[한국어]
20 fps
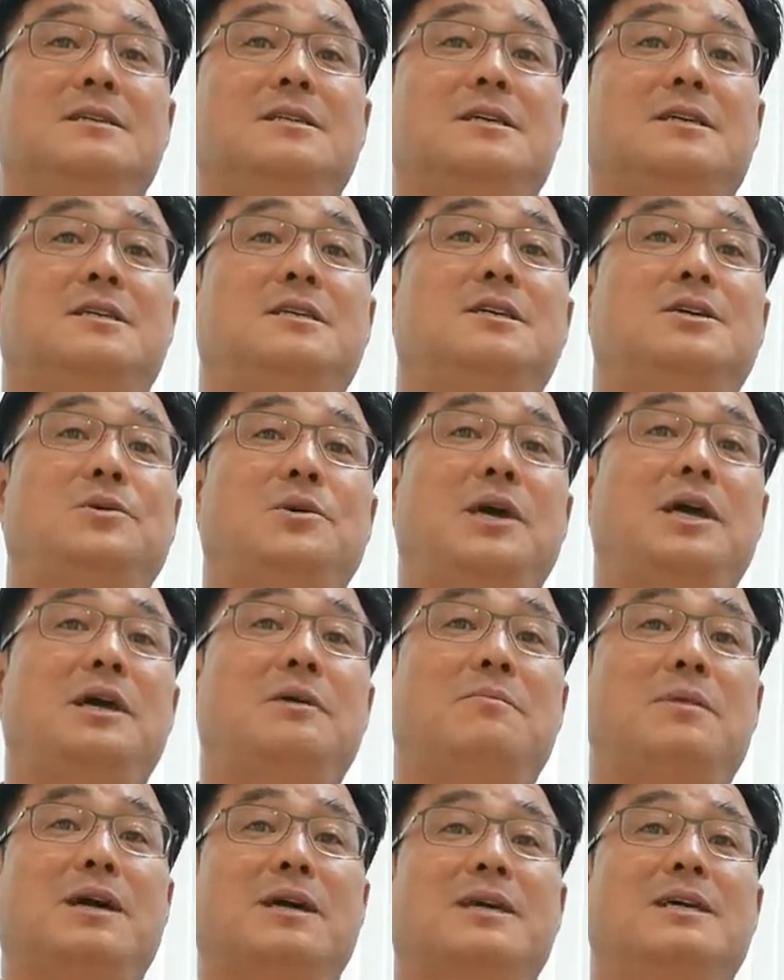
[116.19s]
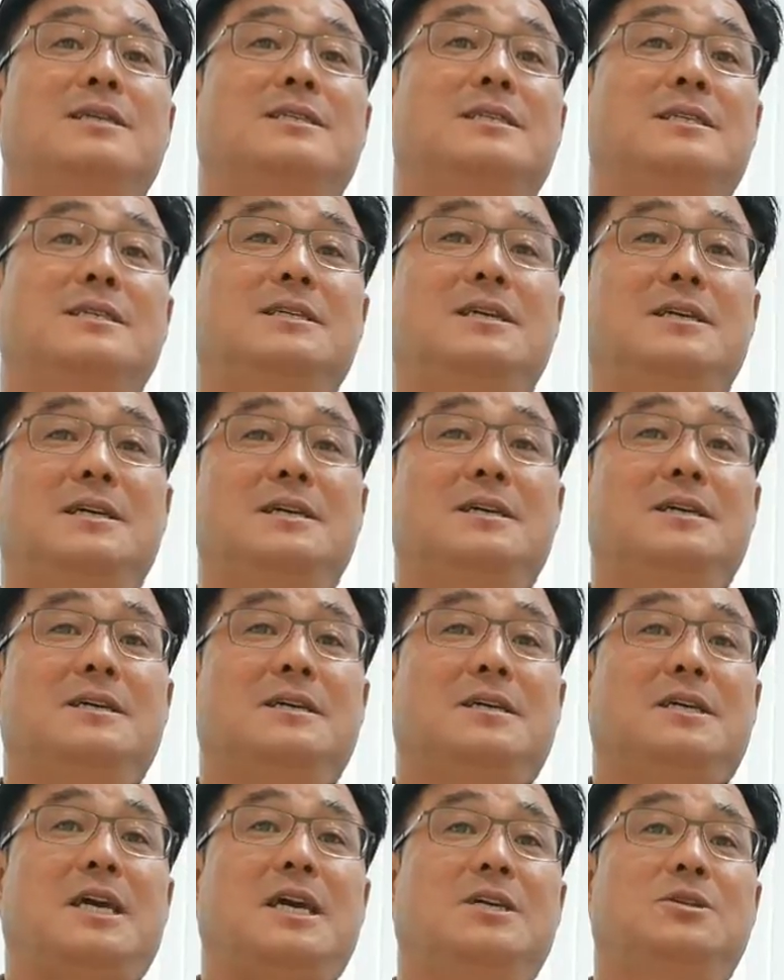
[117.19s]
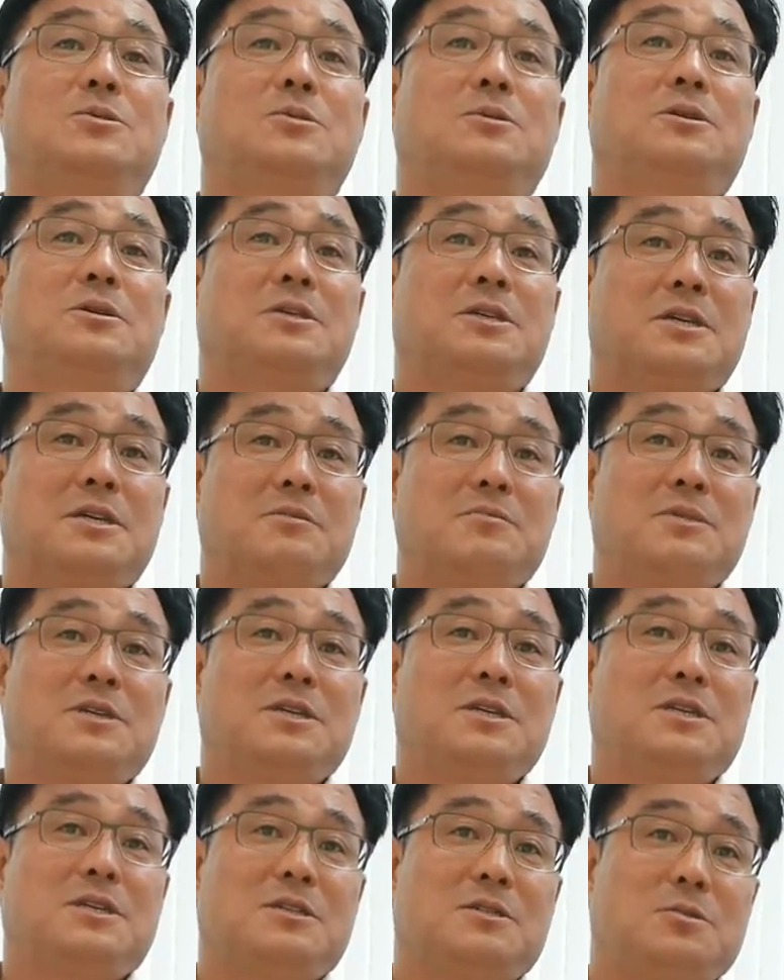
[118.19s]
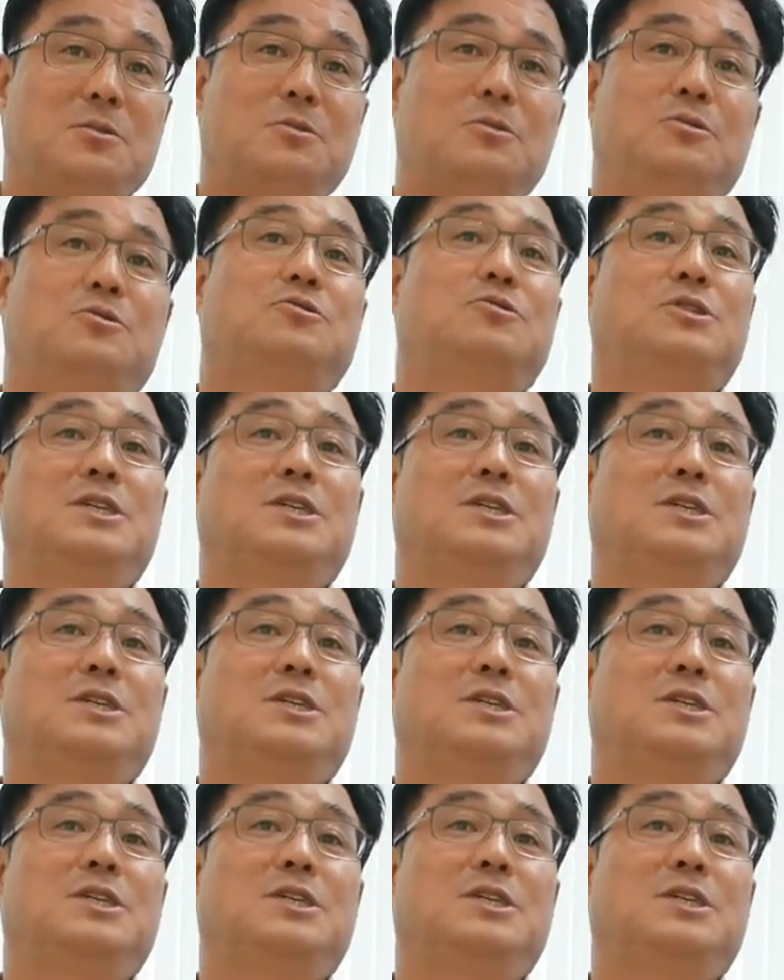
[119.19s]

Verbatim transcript: 근데 그 외의 마켓을 계속 그 사람들이 돈을